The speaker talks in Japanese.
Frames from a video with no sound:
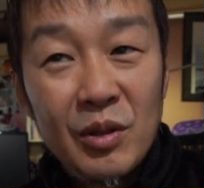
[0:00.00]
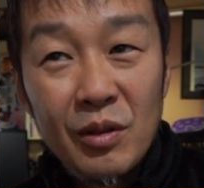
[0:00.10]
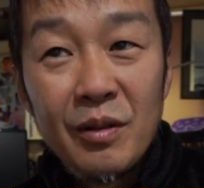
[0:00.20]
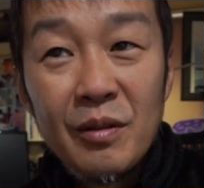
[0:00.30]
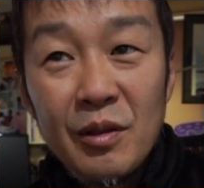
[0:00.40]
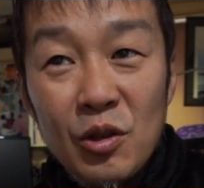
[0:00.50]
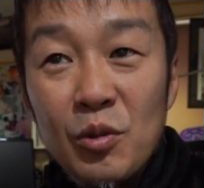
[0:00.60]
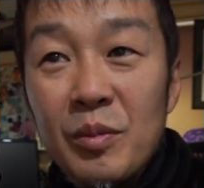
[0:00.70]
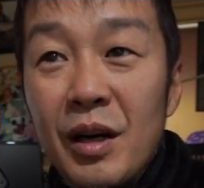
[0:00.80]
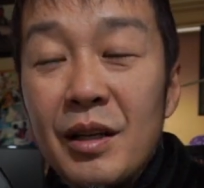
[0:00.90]
また
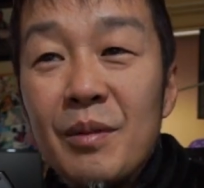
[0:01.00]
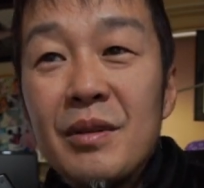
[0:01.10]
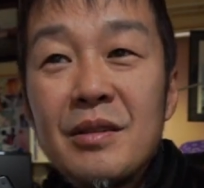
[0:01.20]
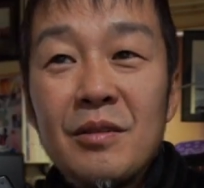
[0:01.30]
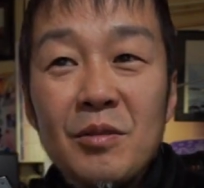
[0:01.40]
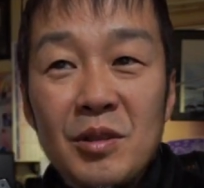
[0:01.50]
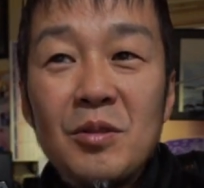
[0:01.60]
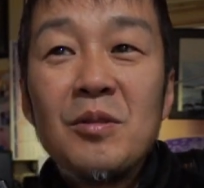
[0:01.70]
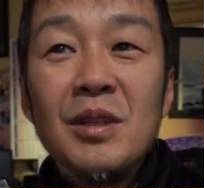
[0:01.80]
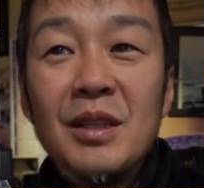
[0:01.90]
今日も履いてますけど非
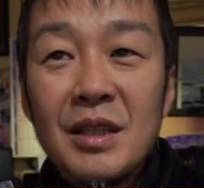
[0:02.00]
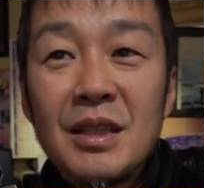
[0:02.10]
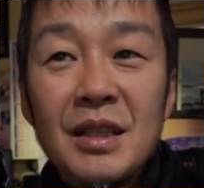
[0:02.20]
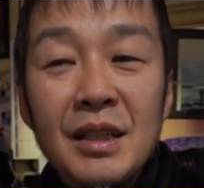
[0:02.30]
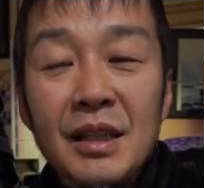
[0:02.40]
常にいいです